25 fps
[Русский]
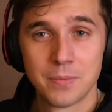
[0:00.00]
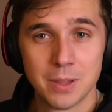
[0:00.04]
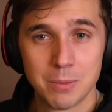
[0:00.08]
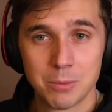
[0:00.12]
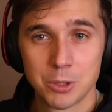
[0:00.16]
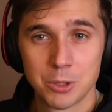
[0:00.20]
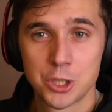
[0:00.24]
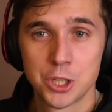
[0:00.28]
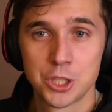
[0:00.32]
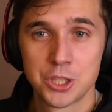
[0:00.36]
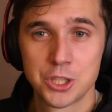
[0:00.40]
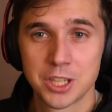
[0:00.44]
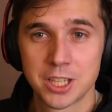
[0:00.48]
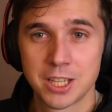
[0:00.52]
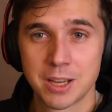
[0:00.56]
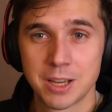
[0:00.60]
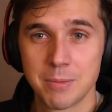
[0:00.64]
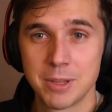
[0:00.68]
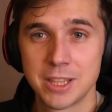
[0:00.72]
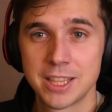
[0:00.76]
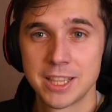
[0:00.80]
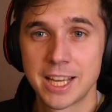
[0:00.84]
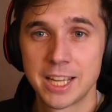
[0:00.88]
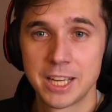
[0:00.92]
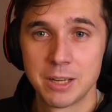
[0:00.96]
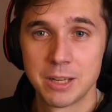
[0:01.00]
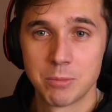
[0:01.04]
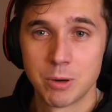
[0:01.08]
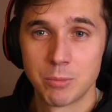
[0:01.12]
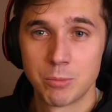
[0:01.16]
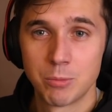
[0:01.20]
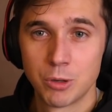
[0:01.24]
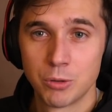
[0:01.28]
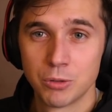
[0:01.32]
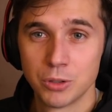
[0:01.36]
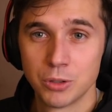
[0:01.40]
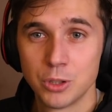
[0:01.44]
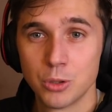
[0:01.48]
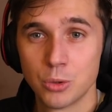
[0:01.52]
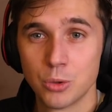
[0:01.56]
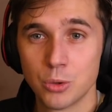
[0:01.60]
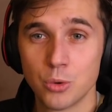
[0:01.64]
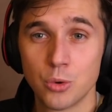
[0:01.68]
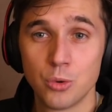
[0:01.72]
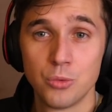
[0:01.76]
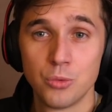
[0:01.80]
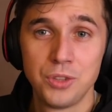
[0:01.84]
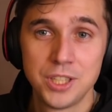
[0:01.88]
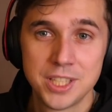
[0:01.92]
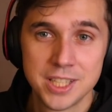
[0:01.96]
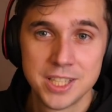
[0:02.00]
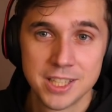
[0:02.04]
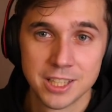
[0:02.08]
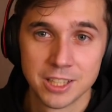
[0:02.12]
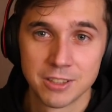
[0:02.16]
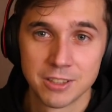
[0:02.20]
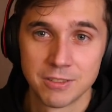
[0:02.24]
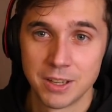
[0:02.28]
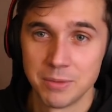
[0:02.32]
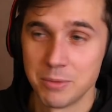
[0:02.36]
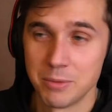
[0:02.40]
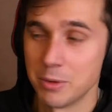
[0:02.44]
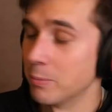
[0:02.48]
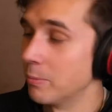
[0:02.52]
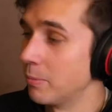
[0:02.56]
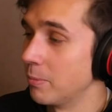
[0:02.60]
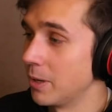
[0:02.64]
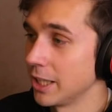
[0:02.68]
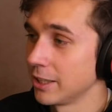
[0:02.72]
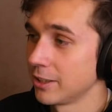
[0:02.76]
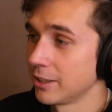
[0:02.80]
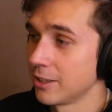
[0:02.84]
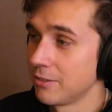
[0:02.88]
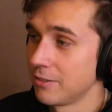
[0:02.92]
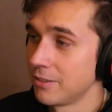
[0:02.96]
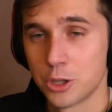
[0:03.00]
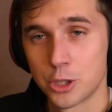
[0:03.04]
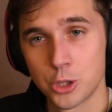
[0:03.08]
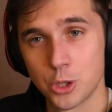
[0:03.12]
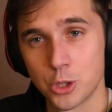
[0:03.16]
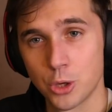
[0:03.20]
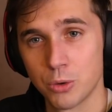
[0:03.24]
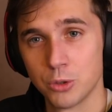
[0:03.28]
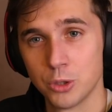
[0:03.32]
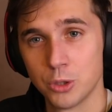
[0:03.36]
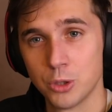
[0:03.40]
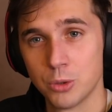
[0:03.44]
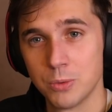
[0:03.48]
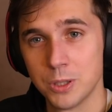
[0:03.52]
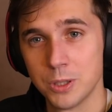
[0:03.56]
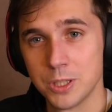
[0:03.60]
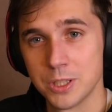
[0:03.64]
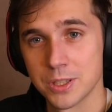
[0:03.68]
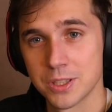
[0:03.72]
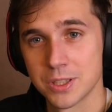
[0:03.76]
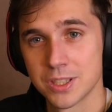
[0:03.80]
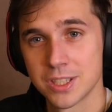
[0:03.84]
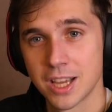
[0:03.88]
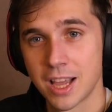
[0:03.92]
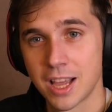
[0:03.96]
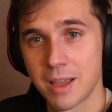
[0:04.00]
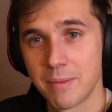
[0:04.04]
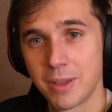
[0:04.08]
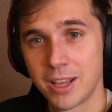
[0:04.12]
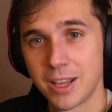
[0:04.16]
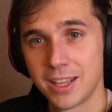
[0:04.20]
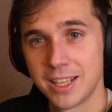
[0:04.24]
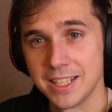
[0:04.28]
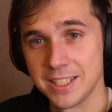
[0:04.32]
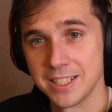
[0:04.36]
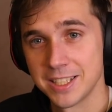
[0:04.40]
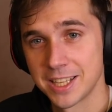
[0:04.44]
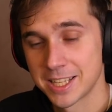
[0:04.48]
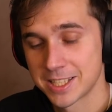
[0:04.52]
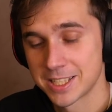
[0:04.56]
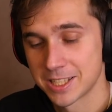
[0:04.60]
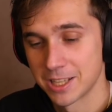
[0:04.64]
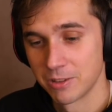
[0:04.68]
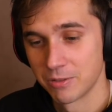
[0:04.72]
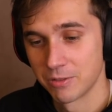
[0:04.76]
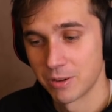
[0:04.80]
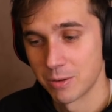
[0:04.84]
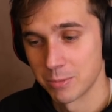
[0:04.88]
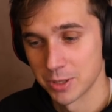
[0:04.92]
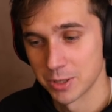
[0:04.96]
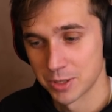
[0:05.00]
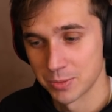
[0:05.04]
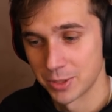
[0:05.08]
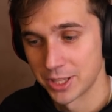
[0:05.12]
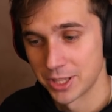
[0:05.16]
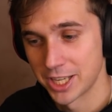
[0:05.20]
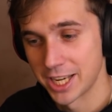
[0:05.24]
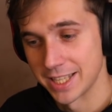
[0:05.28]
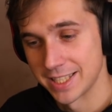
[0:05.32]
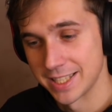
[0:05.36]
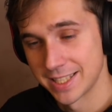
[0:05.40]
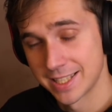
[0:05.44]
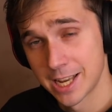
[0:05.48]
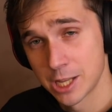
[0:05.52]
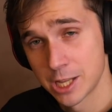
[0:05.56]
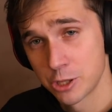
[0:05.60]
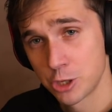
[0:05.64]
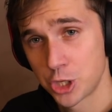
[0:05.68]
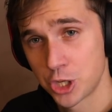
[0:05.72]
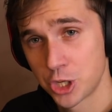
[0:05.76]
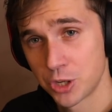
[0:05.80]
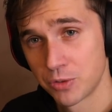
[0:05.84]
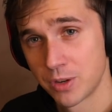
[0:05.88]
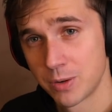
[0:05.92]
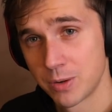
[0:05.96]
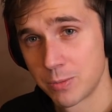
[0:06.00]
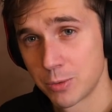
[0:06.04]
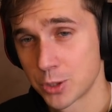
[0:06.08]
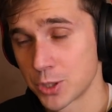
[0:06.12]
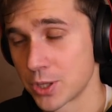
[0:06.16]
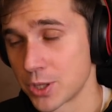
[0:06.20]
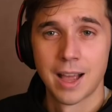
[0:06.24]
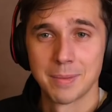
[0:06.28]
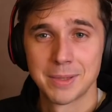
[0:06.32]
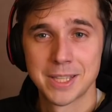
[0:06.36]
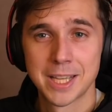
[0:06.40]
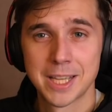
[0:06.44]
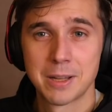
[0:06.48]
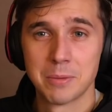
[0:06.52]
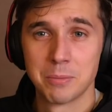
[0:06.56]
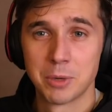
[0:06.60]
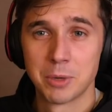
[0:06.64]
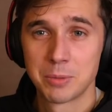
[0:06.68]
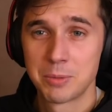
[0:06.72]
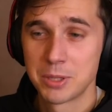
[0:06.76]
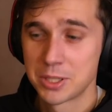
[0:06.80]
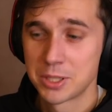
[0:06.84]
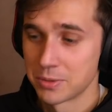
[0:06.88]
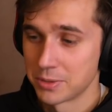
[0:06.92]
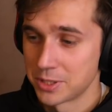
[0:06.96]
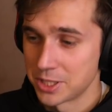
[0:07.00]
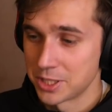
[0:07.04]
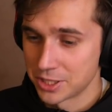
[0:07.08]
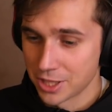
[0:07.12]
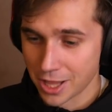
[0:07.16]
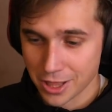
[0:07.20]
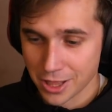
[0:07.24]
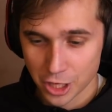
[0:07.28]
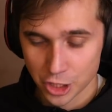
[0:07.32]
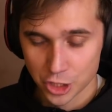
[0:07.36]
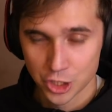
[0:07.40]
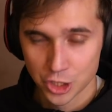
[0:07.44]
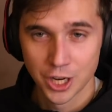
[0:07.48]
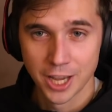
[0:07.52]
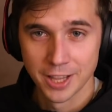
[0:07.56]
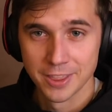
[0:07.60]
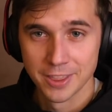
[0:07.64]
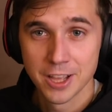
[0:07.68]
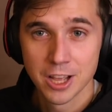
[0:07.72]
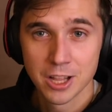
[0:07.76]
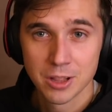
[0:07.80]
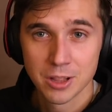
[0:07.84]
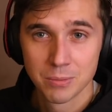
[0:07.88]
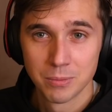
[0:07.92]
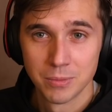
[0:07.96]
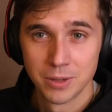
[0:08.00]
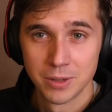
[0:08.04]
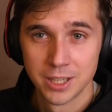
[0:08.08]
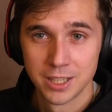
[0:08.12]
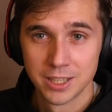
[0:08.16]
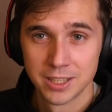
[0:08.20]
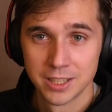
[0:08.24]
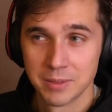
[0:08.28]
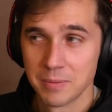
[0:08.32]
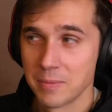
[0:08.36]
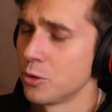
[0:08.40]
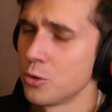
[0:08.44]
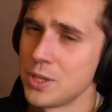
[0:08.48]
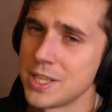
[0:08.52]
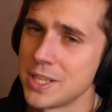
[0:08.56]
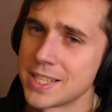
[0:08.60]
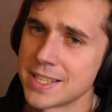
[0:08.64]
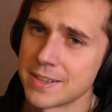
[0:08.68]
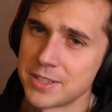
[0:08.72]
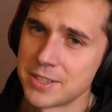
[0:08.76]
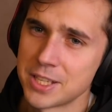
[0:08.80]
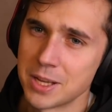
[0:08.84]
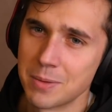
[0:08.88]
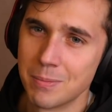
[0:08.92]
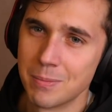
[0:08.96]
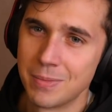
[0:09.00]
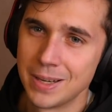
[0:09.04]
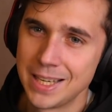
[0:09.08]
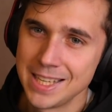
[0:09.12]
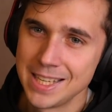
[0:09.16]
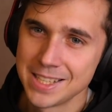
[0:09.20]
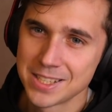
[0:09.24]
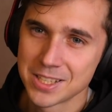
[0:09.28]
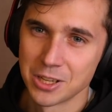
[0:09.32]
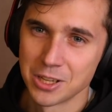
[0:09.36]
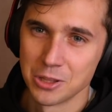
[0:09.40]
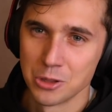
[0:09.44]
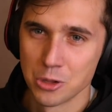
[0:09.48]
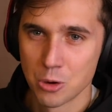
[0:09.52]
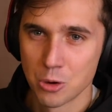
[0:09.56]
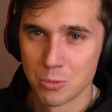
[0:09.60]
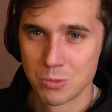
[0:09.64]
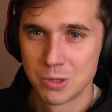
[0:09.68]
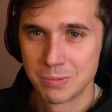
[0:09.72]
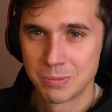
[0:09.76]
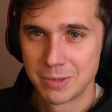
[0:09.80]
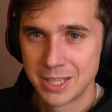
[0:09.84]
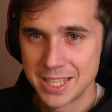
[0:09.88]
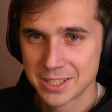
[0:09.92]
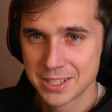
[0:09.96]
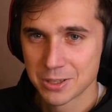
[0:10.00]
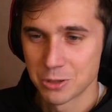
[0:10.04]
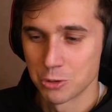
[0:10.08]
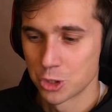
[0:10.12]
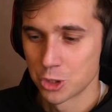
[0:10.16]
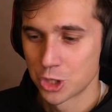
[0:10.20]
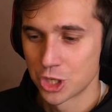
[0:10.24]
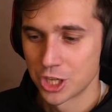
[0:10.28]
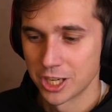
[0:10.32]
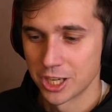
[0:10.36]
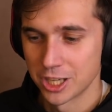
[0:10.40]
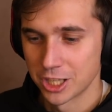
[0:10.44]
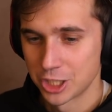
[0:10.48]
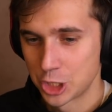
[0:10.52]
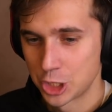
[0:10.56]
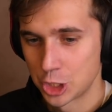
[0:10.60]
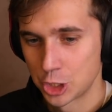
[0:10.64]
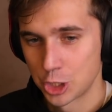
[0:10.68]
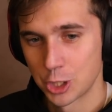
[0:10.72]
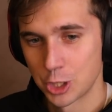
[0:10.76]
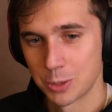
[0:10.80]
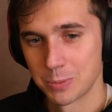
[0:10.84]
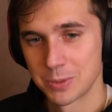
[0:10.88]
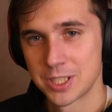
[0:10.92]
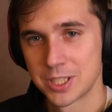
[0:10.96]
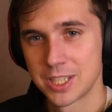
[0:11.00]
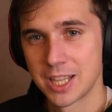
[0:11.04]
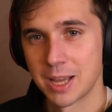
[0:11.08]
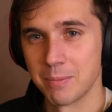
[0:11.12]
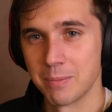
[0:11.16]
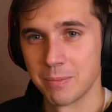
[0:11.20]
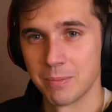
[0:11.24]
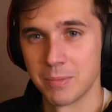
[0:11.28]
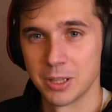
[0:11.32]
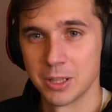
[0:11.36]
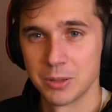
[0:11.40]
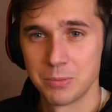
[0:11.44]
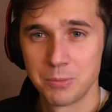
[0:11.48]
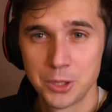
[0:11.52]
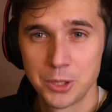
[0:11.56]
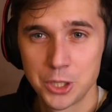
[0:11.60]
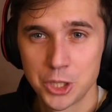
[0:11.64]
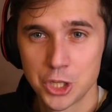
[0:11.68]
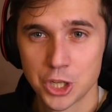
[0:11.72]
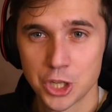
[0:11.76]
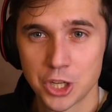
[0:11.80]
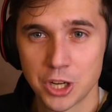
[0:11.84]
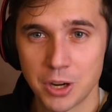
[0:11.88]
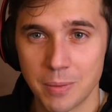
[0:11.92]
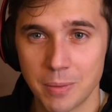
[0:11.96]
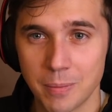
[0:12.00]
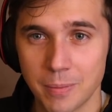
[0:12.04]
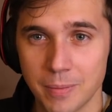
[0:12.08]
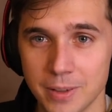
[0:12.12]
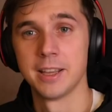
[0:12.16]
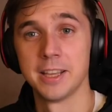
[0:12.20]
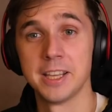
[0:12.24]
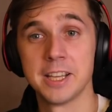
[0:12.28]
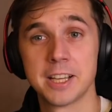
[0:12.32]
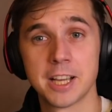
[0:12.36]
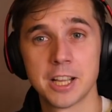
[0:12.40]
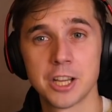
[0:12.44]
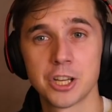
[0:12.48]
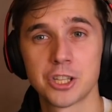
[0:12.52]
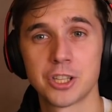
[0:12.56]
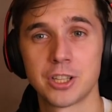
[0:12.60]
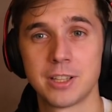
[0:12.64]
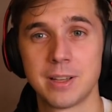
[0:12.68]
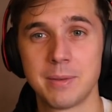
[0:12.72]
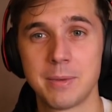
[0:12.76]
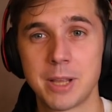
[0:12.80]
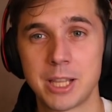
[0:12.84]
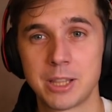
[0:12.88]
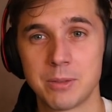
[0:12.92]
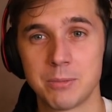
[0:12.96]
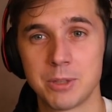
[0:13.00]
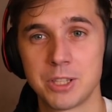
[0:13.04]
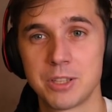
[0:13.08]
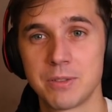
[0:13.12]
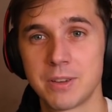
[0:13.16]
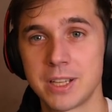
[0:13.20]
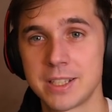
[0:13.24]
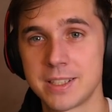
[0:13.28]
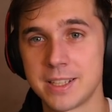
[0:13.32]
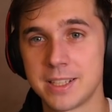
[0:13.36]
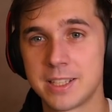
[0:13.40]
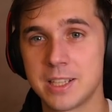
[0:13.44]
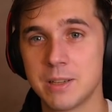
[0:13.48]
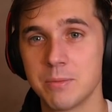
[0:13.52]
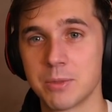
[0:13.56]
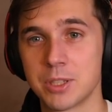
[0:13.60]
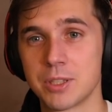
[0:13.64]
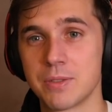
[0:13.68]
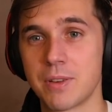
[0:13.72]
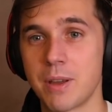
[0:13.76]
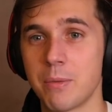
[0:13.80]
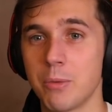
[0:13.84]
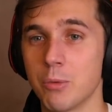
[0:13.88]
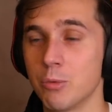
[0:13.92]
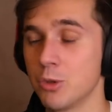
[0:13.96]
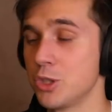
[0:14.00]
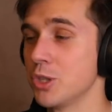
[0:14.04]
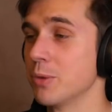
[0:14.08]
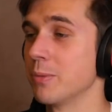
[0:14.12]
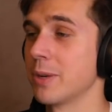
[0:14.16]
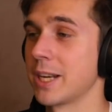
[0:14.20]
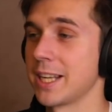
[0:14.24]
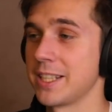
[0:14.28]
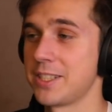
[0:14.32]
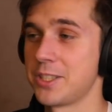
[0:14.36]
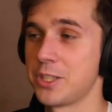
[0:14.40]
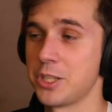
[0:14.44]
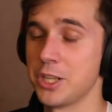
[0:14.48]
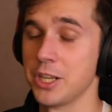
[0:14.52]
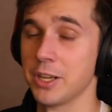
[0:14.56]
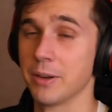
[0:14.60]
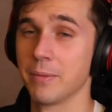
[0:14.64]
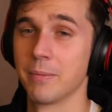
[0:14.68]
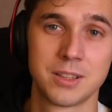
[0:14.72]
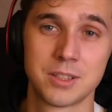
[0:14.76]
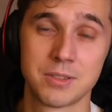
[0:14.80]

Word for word: Напишите комментарии по поводу увиденных вами батлов, что вы думаете сами, интересно ли вам посмотреть следующий выпуск. Обязательно подписывайтесь на наш канал, мы, ну, не совсем близко, но мы близко уже к 400 подписчикам. И, конечно, для меня это мотивация, если мы с вами будем расти.